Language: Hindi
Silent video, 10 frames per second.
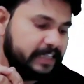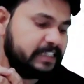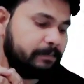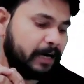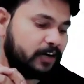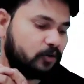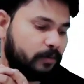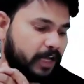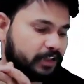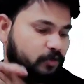इसी पार्ट को
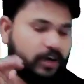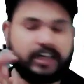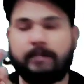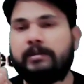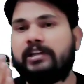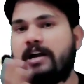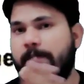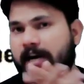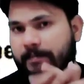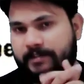बढ़ाते हुए आगे अपन
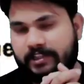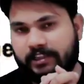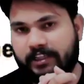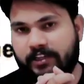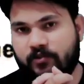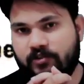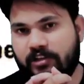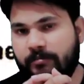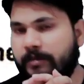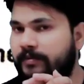थर्ड पार्ट पे चलते हैं
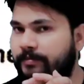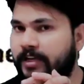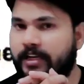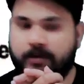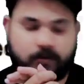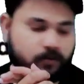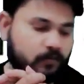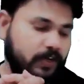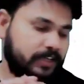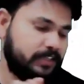क्वेश्चन नंबर फिफ्टी
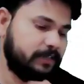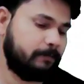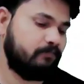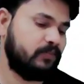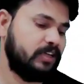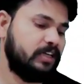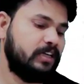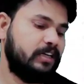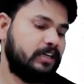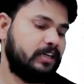वन से
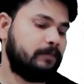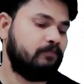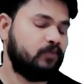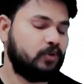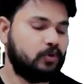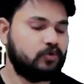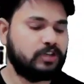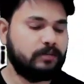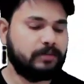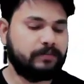ठीक है
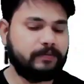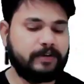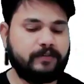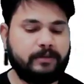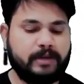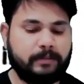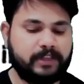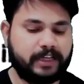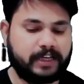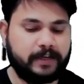क्वेश्चन नंबर फिफ्टी वन में
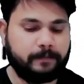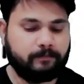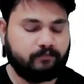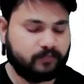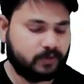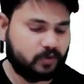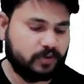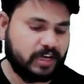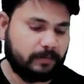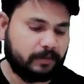अपन देखें
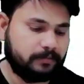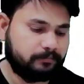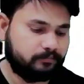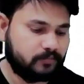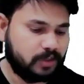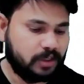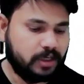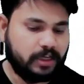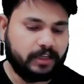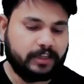तो यहाँ पर
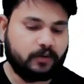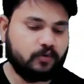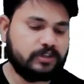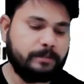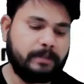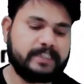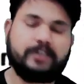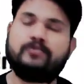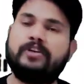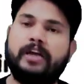देखो सिंपल
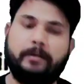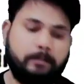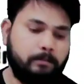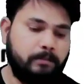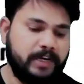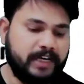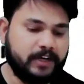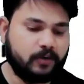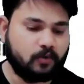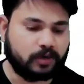सा क्वेश्चन है
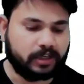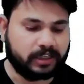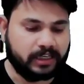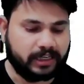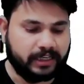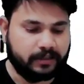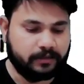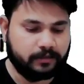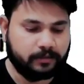बीटी कॉटन कंटेन